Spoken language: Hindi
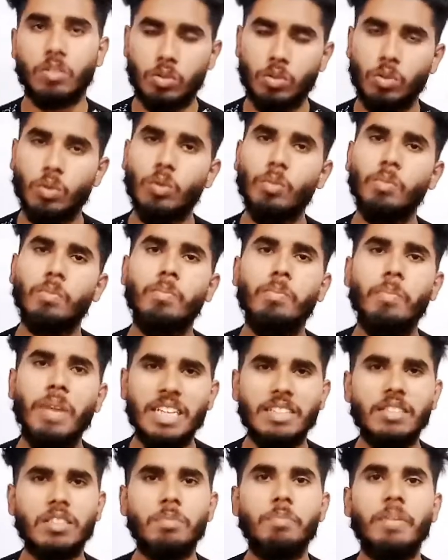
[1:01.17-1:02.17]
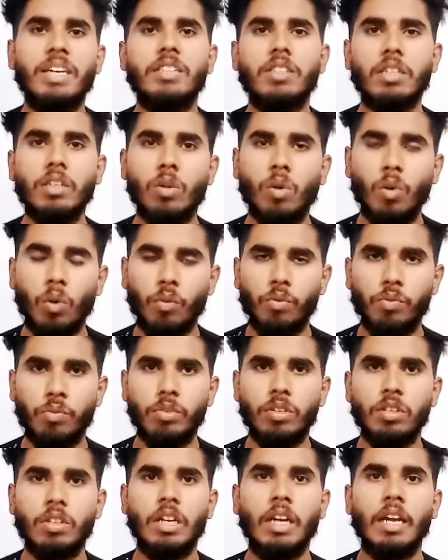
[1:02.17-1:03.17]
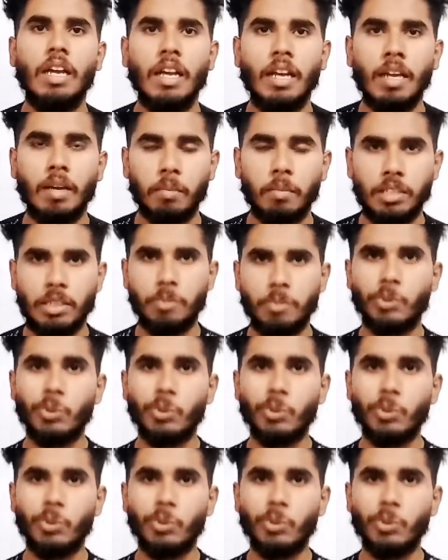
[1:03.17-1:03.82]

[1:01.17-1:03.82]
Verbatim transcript: तो बेस्ट मेथड ऑफ मतलब